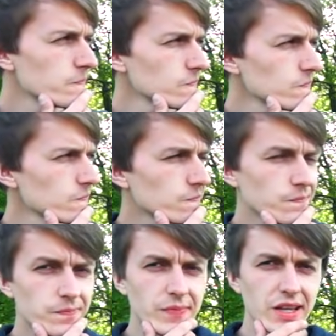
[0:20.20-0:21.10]

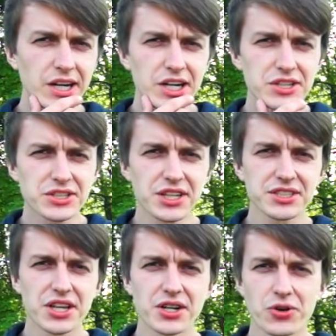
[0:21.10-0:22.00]
Хм, кажется, я
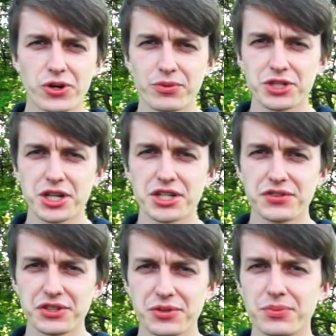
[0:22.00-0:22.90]
знаю, какое
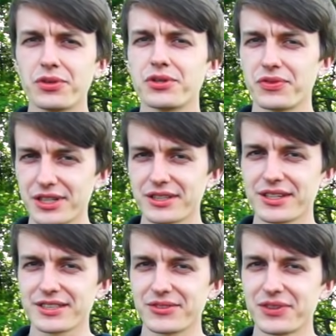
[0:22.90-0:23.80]
обучающее видео будет в этот раз.